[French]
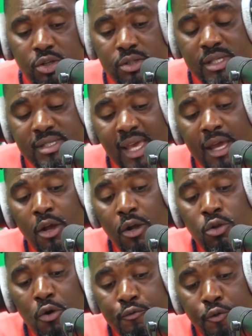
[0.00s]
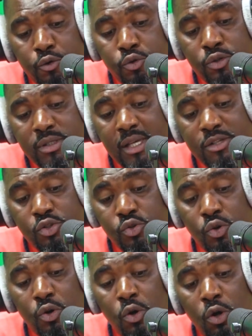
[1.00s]
le disais, le focus est
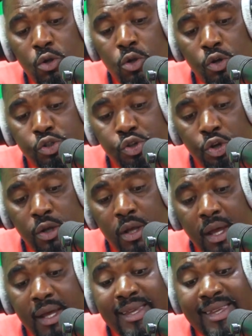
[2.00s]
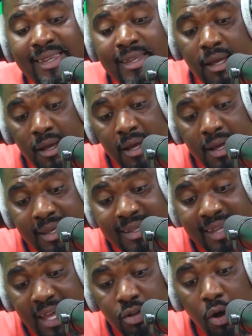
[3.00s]
sur le jeu euh,
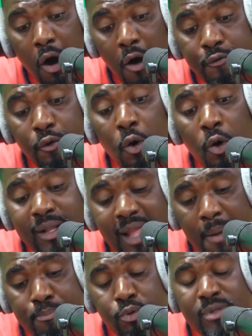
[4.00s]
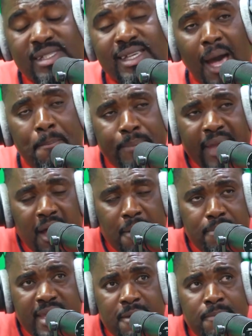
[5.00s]
Gate of Olympus qui a
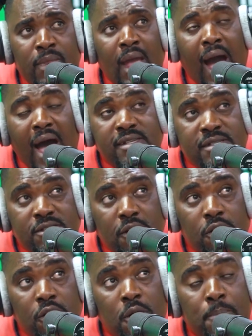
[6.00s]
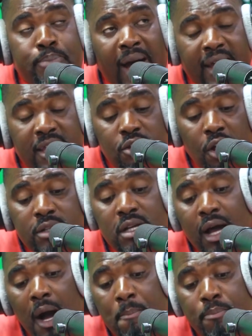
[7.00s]
permis à ce parieur de
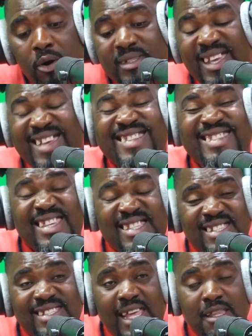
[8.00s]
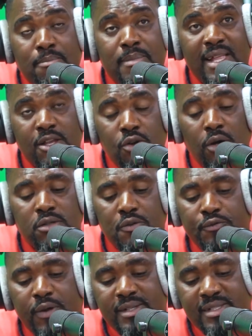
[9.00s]
remporter 17 millions de
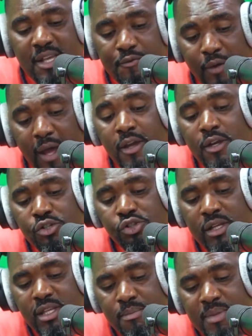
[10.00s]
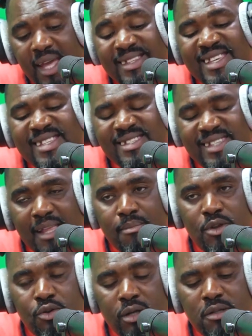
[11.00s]
francs CFA. Je dis bien 17
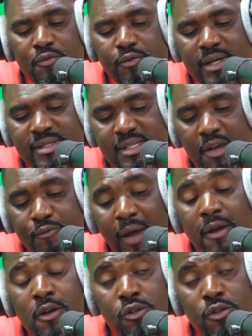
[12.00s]
millions de francs CFA.